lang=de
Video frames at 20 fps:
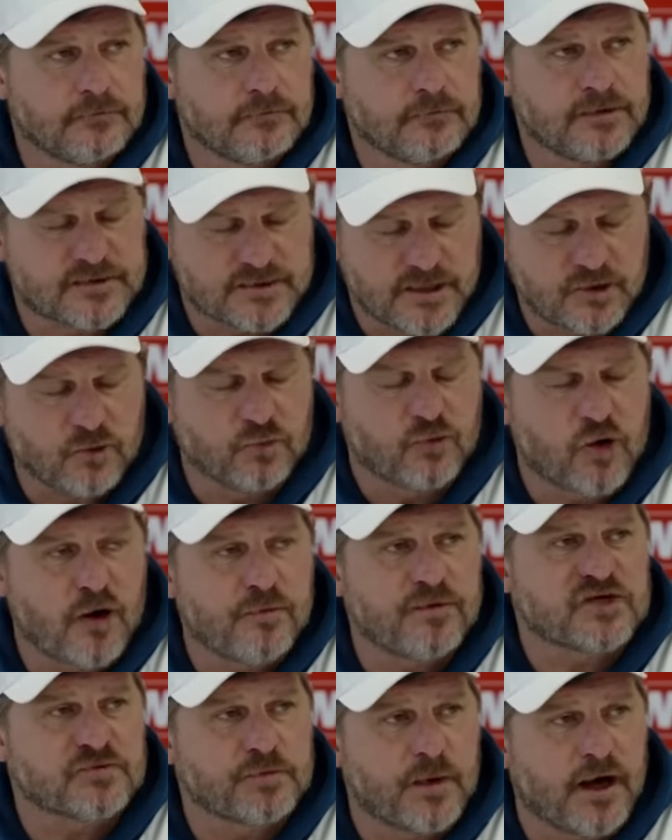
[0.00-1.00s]
Es geht um
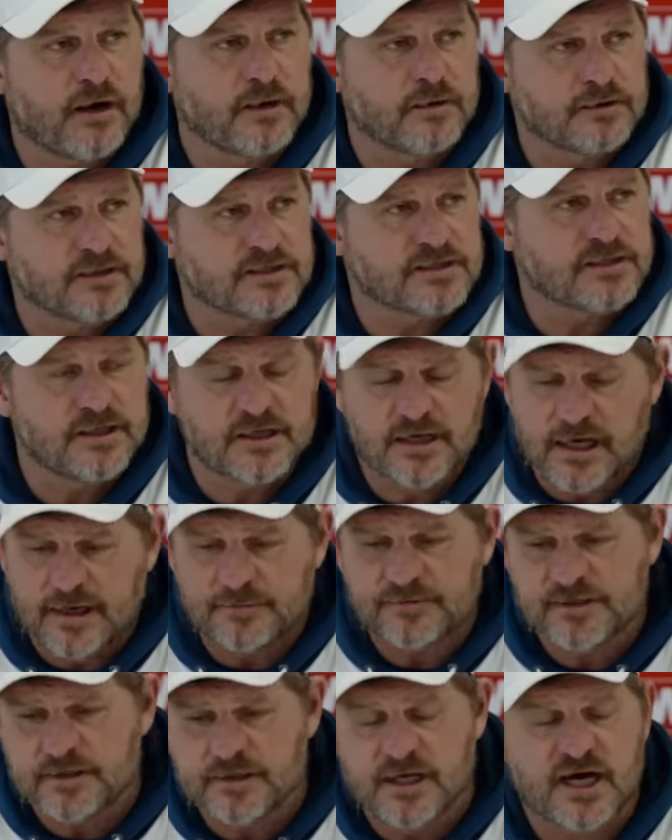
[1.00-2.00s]
Körpersprache. Dass ich in
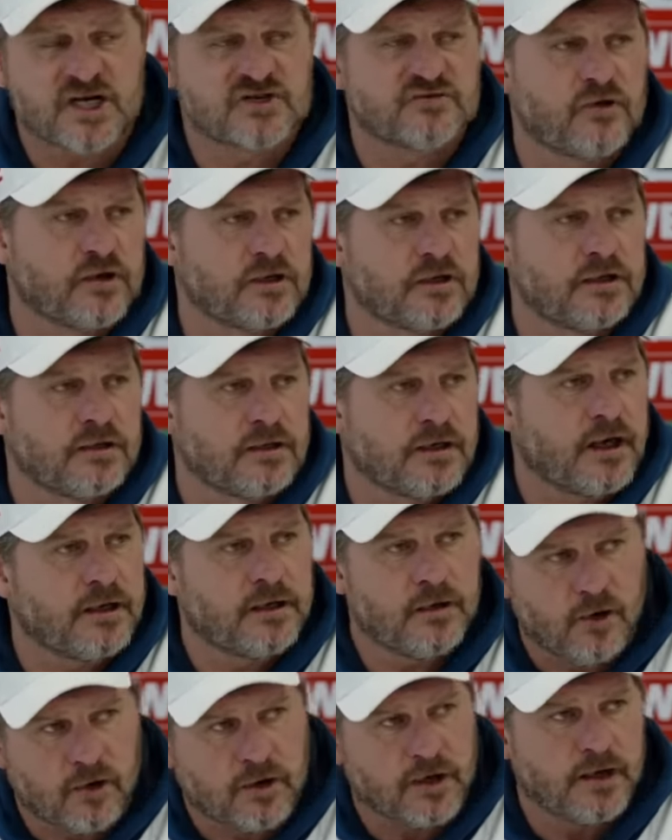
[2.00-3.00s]
Leipzig einen Arsch voll kriegen
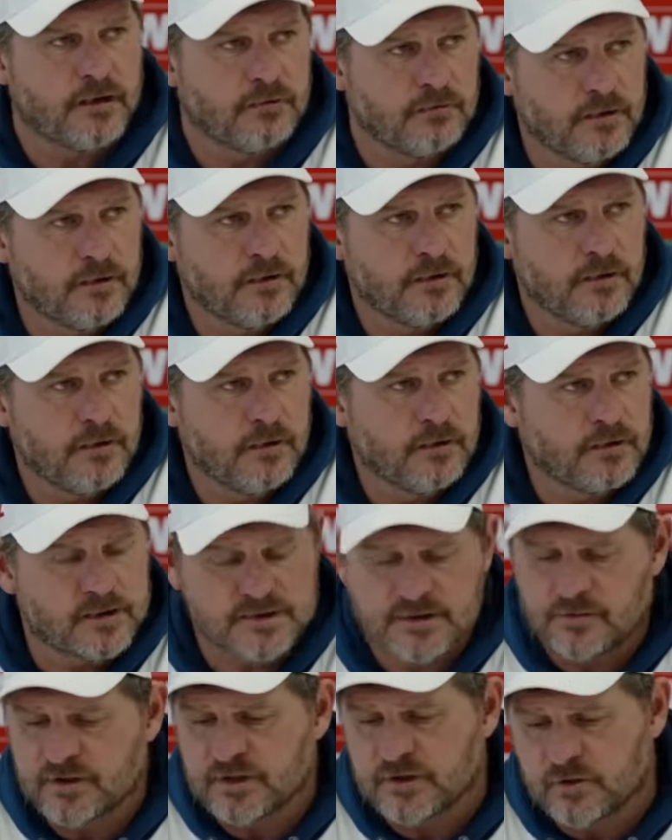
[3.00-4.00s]
kann, okay. Das
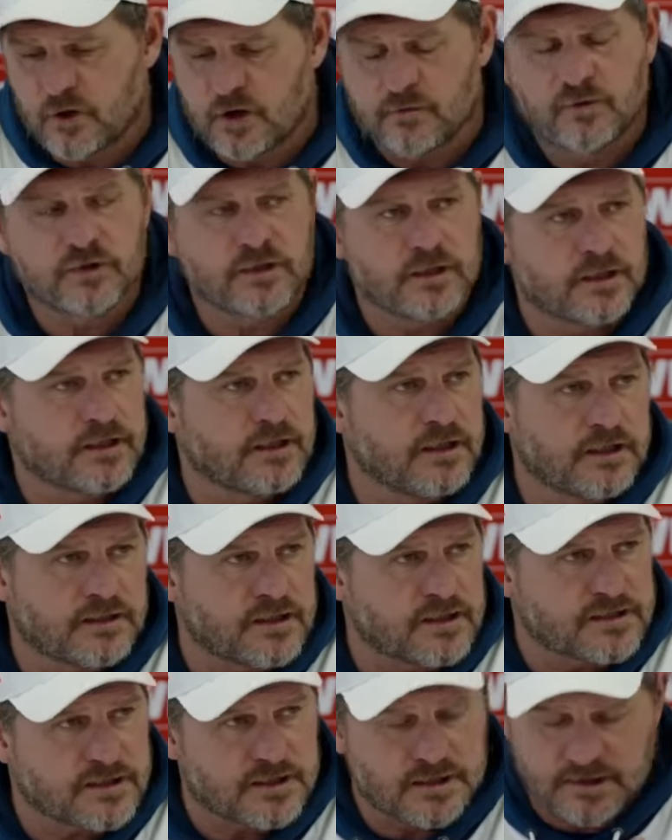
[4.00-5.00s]
habe ich in Dortmund gekriegt,
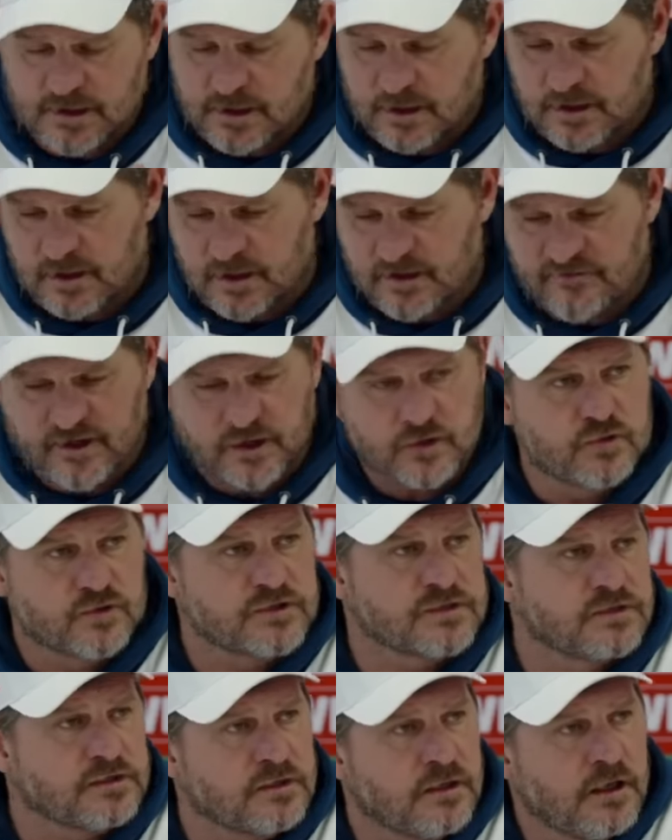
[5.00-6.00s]
dass ich gegen
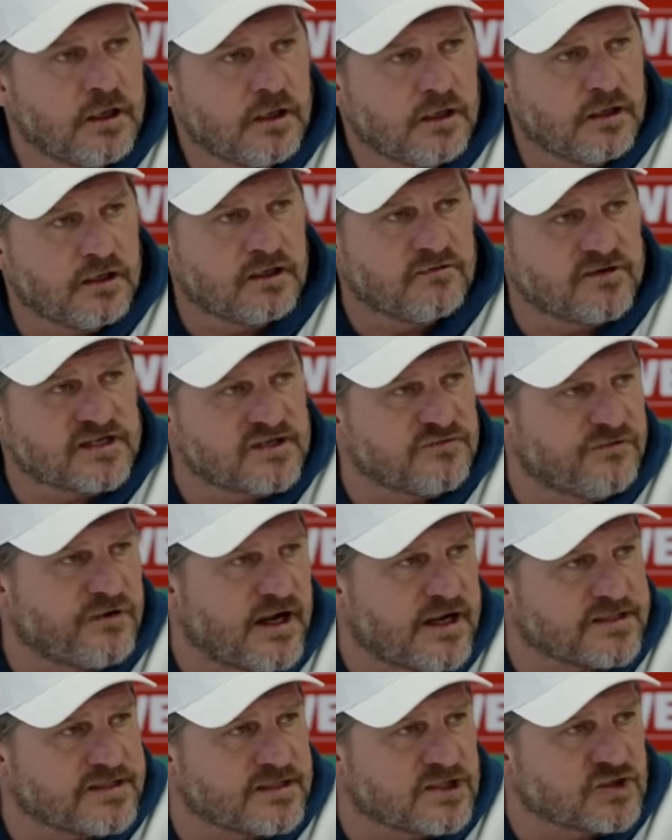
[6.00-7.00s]
Leverkusen in gewissen
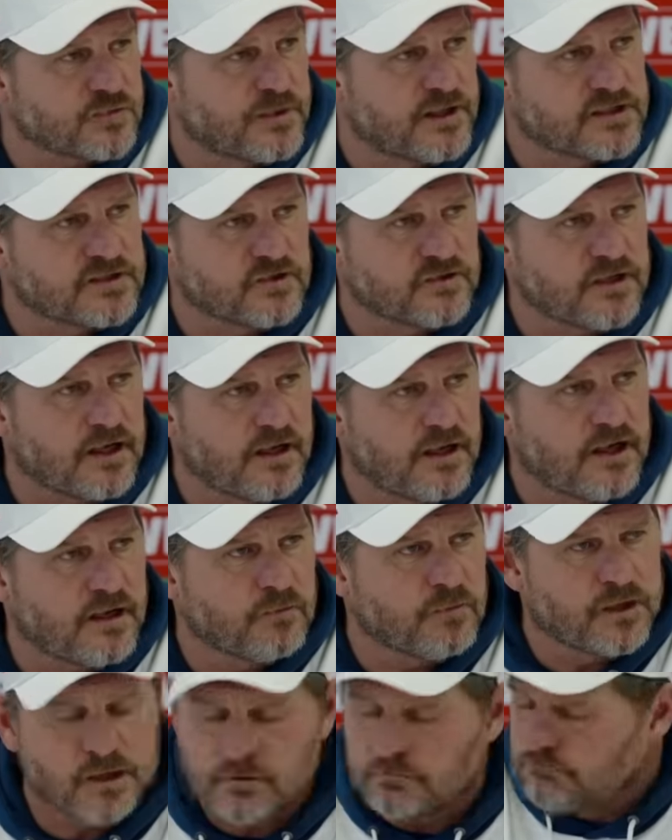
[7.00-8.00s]
Phasen des Spiels
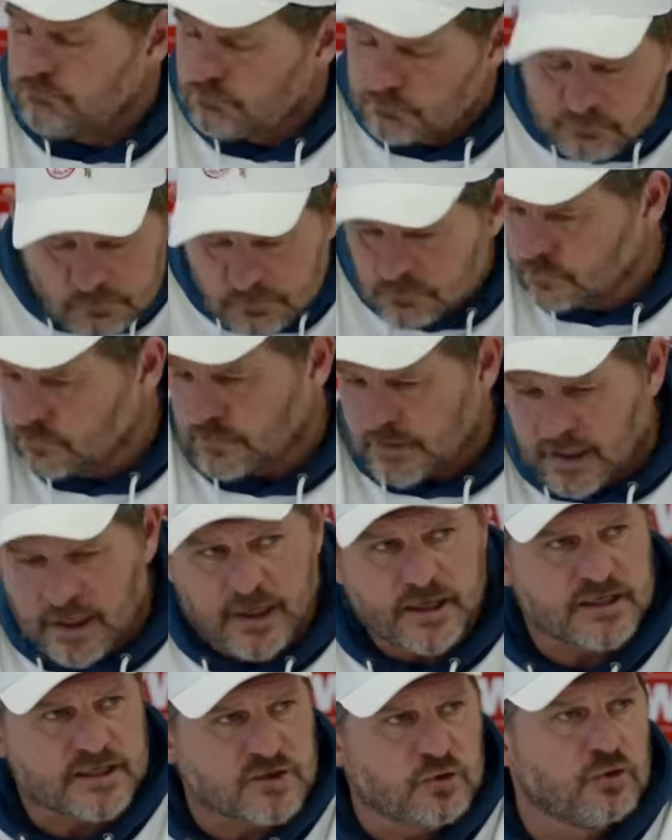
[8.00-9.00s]
unterlegen bin.
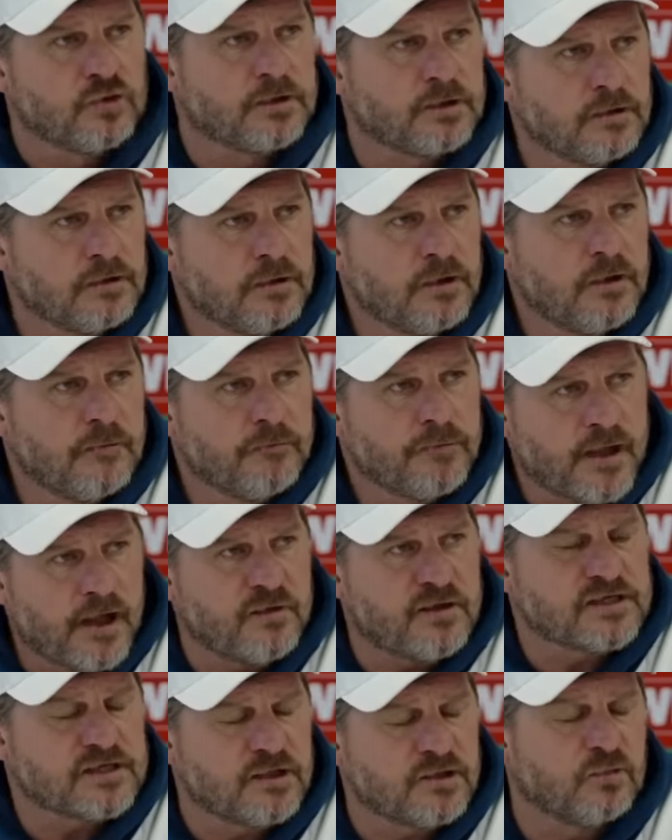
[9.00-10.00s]
Alles gut.
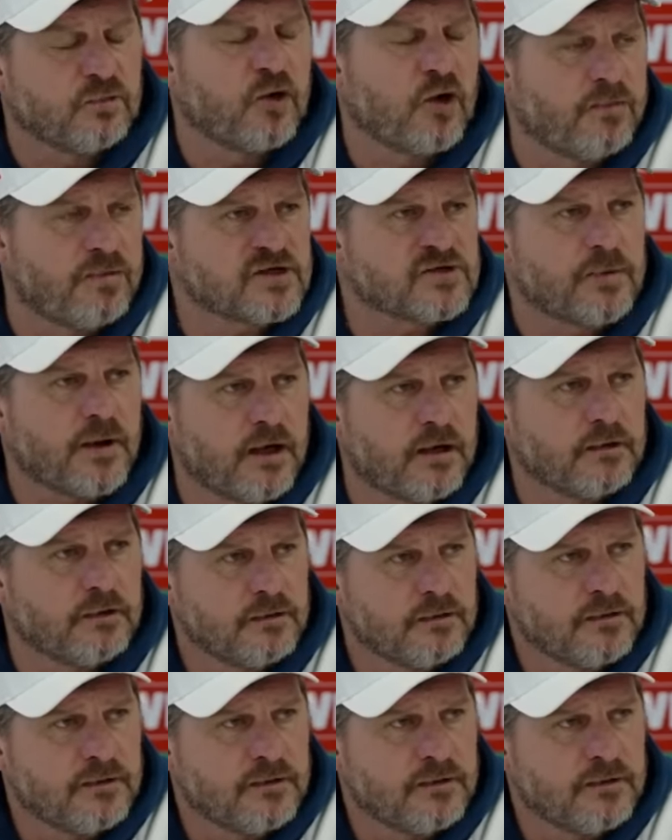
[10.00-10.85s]
Aber es geht um Körpersprache.